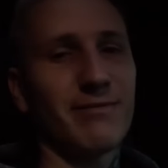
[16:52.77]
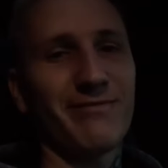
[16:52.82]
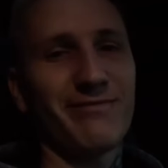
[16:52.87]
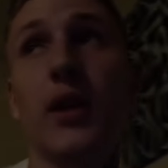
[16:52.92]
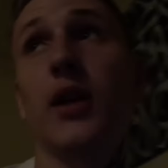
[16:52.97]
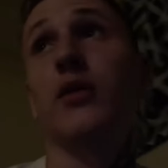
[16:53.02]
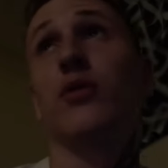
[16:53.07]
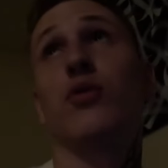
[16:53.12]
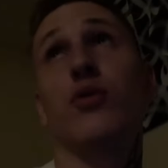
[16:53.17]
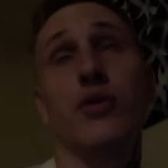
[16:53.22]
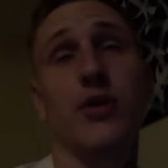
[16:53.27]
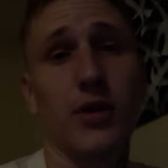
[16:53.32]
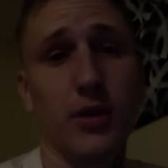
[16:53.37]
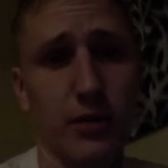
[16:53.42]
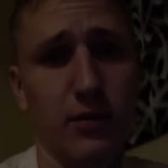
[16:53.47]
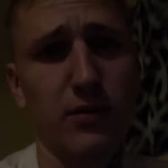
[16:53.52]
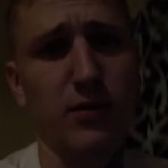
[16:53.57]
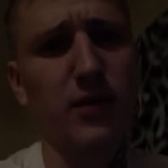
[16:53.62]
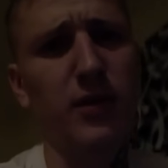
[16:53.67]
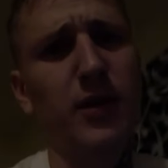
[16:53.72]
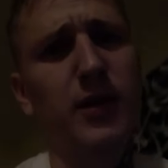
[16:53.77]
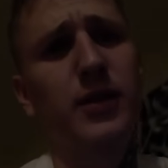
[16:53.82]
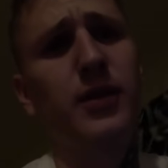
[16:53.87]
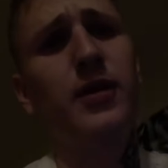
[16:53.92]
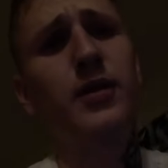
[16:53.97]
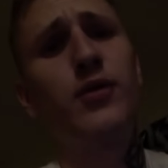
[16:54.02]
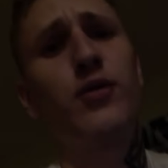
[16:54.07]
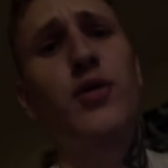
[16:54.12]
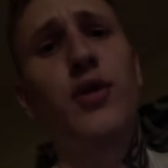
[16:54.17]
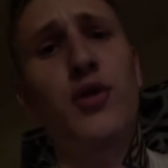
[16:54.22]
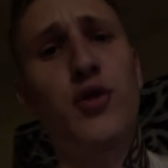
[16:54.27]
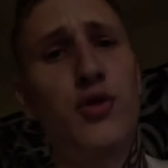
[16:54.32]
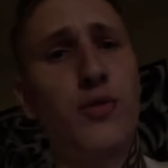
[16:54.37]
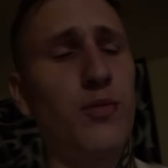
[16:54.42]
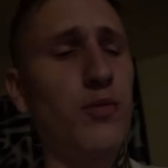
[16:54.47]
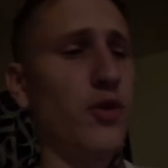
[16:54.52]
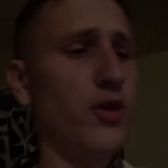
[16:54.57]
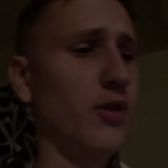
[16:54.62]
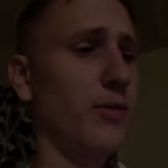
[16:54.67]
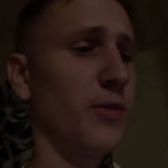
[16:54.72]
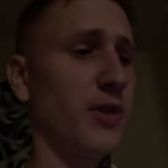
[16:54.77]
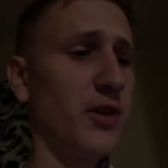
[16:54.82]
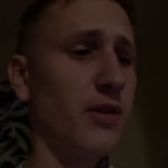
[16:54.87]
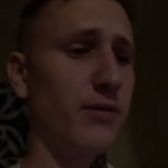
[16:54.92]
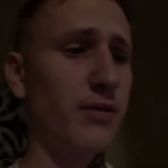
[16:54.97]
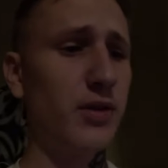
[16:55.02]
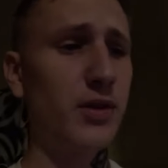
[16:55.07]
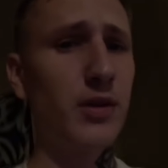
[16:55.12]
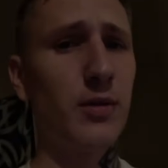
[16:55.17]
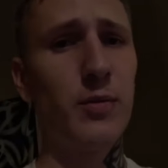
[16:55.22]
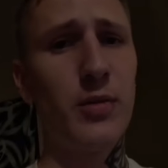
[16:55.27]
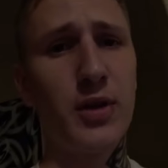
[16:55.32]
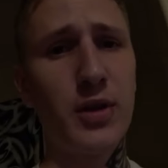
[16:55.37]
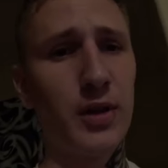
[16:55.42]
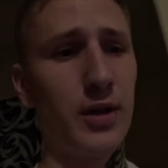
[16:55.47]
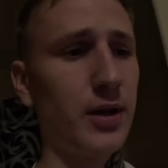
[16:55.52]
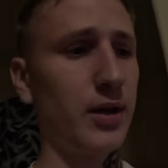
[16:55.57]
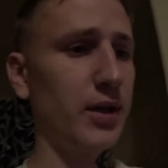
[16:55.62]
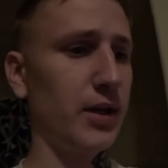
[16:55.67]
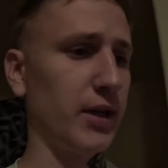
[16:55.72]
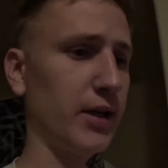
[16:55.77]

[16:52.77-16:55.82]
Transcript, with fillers: Так, друзья, я встану так, чтобы более-менее видно было.